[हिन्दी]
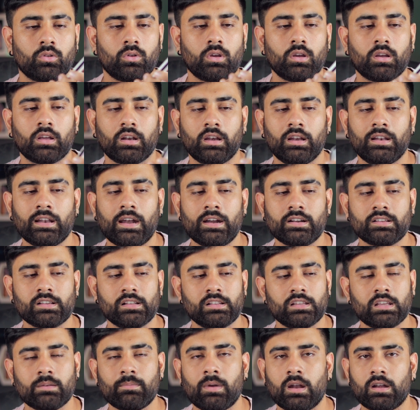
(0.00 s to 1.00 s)
तो एक ग्रीन लाइट
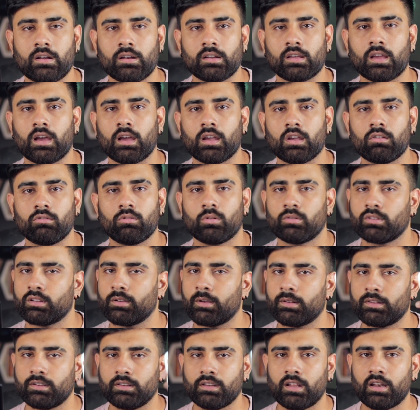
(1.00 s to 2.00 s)
चलती है बैटरी के आगे उसके
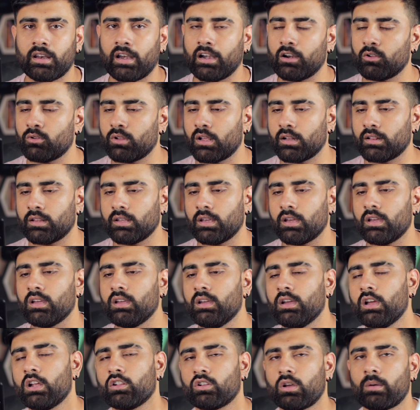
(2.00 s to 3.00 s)
बाद सीधा रेड हो जाती है
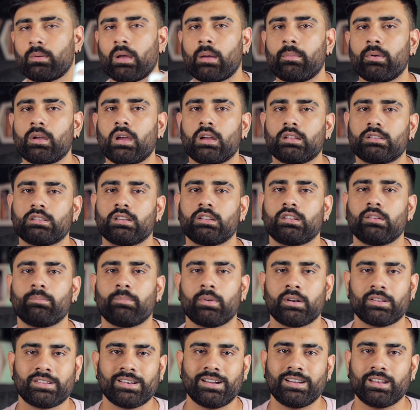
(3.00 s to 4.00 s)
तो आप यहाँ पे अच्छे से
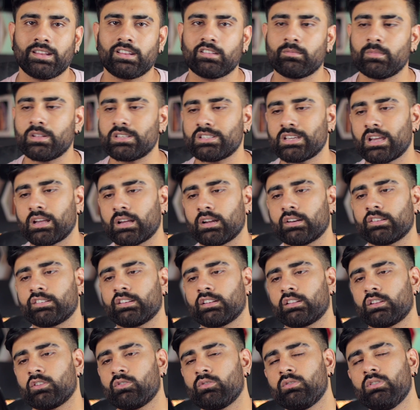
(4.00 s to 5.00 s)
परसेंटेज इसमें चेक कर
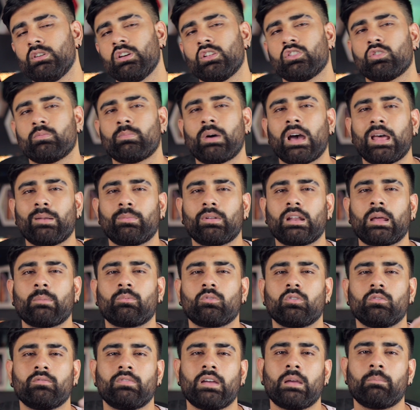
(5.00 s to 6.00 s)
सकते हो तो बार बार
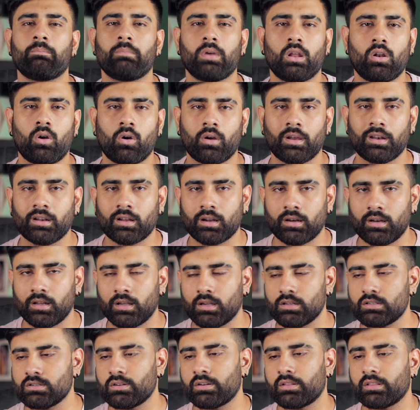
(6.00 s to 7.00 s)
आपको वेब पे लॉग इन करने
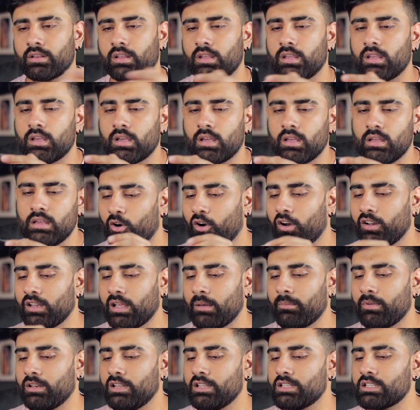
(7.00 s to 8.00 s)
की जरूरत नहीं है और
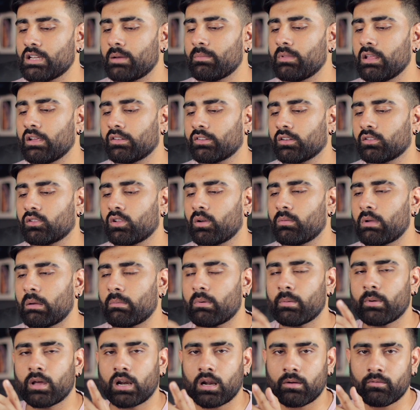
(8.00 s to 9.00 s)
यहाँ पे नीचे आप देख सकते हो यहाँ पे
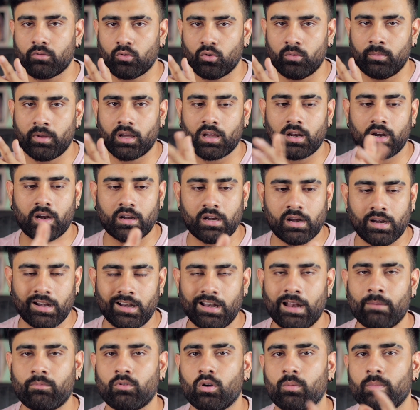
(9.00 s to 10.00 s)
हमारा फोन भी कनेक्टेड है
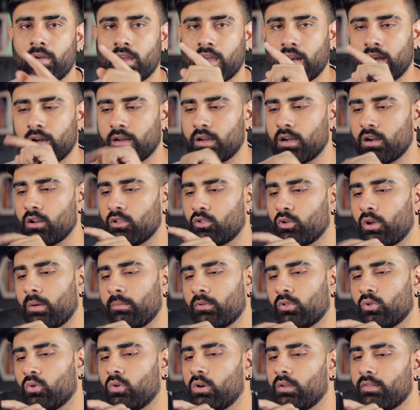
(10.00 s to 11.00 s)
लैपटॉप भी कनेक्टेड है तो यहाँ पे
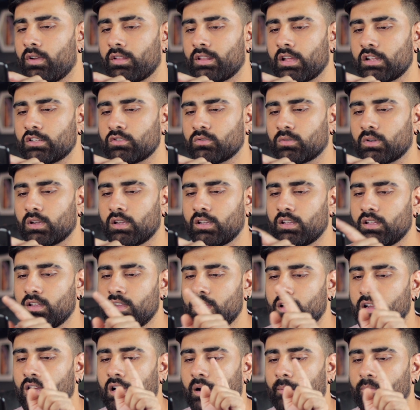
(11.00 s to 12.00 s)
दो डिवाइस आ चुके
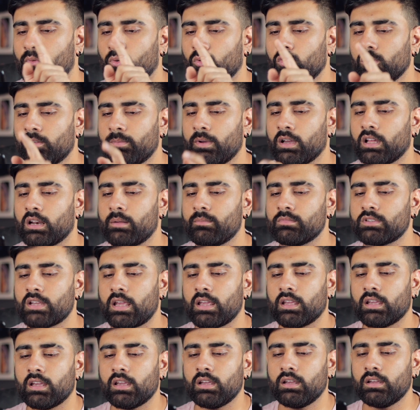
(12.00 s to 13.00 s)
हैं अब टूल्स में अगर हम
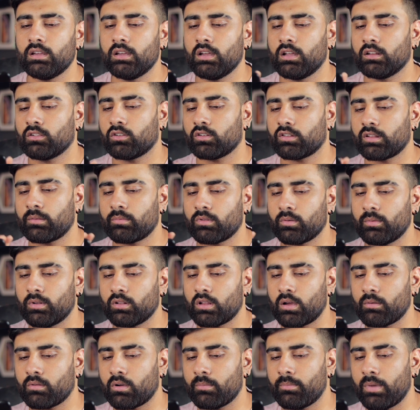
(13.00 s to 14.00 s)
जाएंगे तो सबसे पहले तो
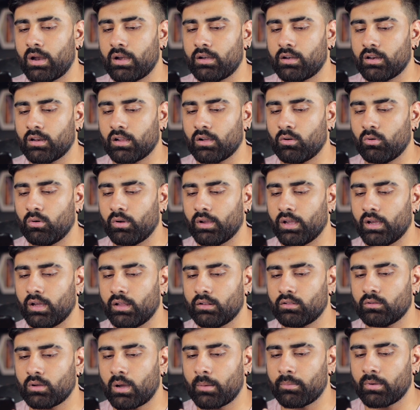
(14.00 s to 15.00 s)
आपका बैटरी का हो गया
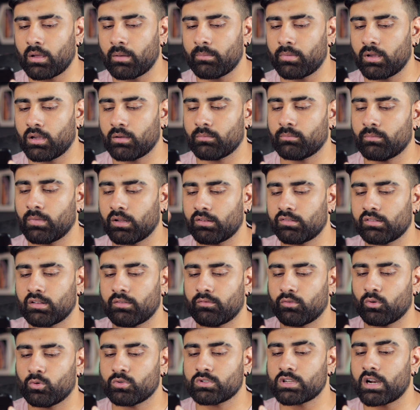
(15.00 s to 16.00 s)
तो आप यहाँ पे एक मस्त सा
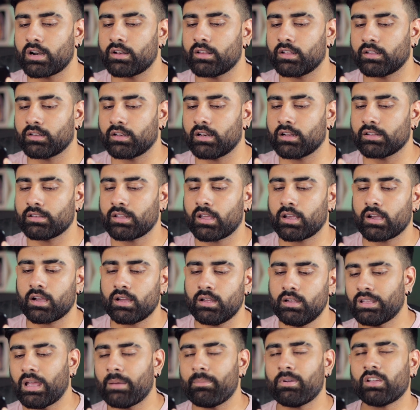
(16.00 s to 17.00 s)
फ्लो चार्ट देखने लग जाएगा
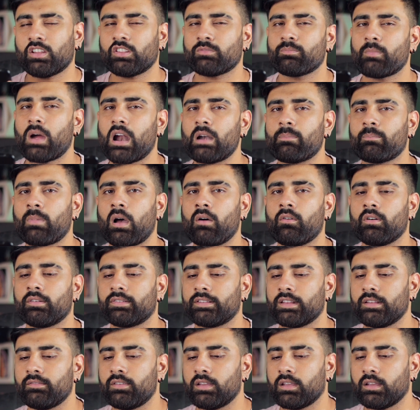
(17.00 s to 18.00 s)
यहाँ पे एक स्मार्ट पावर
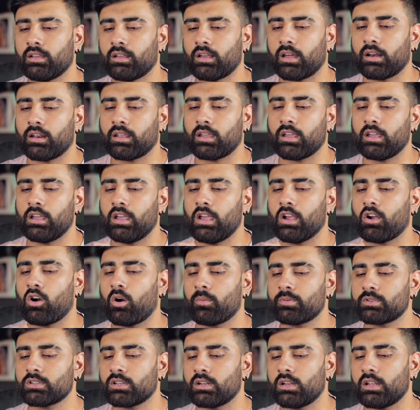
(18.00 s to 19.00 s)
सेविंग करके एक
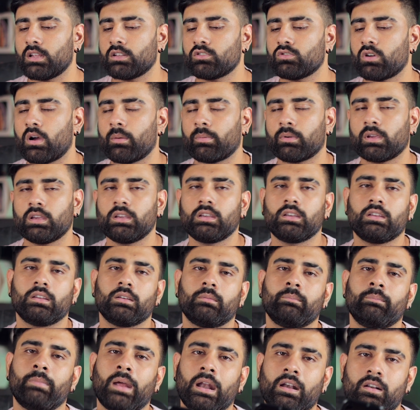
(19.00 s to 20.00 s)
ऑप्शन है जो आपकी
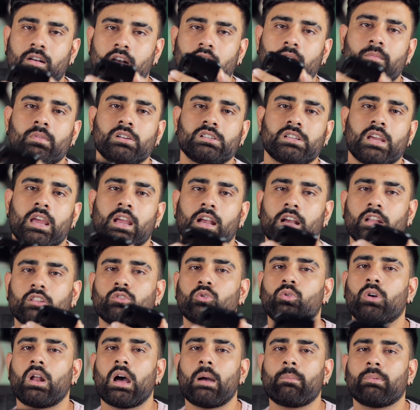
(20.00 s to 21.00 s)
बैटरी बचाएगा
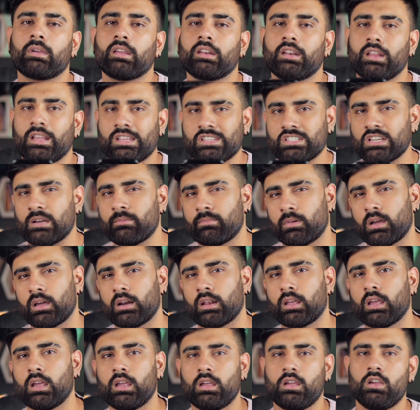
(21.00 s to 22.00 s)
थोड़ा आपकी रेंज कम
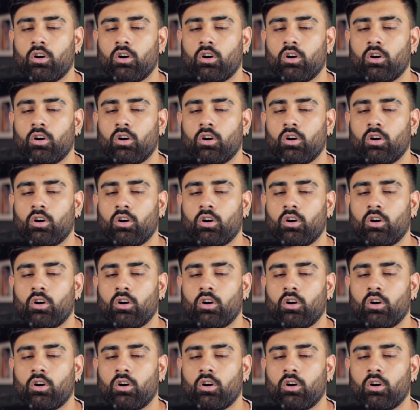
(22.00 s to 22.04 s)
करके